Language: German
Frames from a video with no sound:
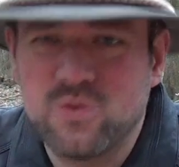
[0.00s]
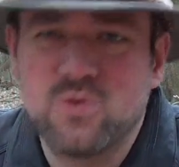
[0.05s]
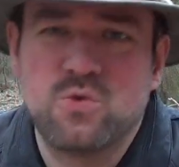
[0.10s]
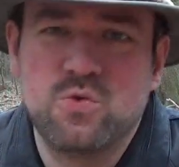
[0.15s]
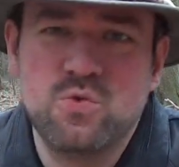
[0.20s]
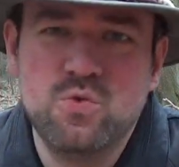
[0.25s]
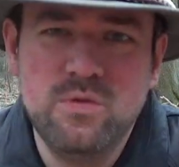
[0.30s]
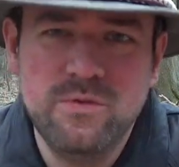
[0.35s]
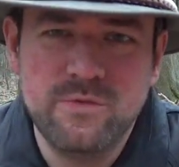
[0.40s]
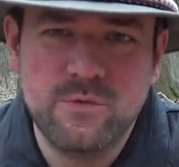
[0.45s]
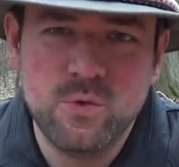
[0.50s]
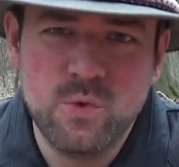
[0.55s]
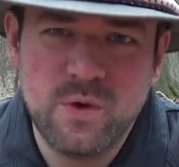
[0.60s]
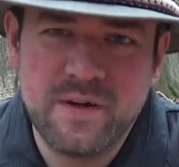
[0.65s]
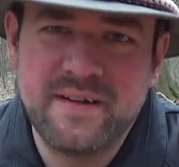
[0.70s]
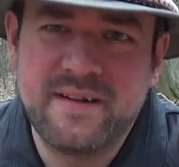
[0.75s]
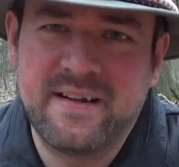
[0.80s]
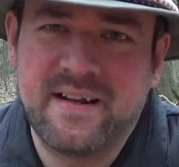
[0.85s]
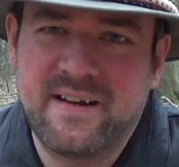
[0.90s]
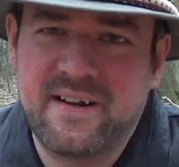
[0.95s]
so tun
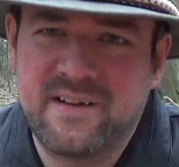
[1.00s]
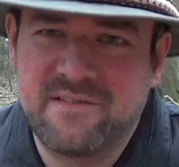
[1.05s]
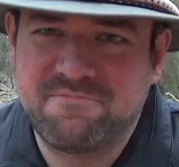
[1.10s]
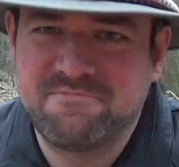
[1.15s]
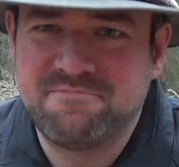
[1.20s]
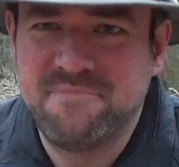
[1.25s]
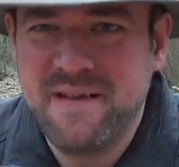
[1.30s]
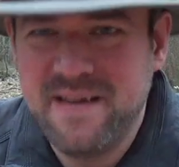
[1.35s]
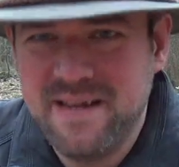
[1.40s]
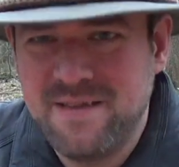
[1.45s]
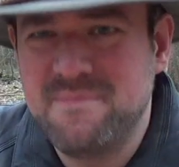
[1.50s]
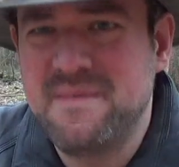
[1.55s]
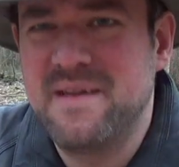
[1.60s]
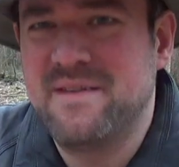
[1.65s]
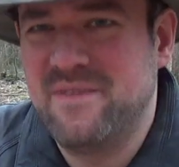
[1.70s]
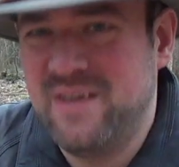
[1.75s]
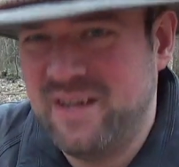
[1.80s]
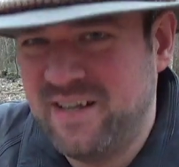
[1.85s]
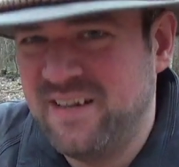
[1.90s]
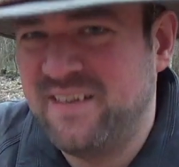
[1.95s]
würde. Da bin ich
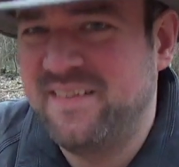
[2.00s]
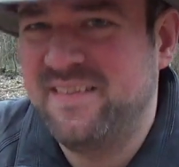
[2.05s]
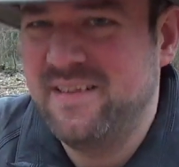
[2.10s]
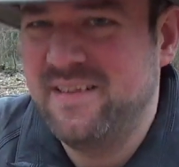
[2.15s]
mir wirklich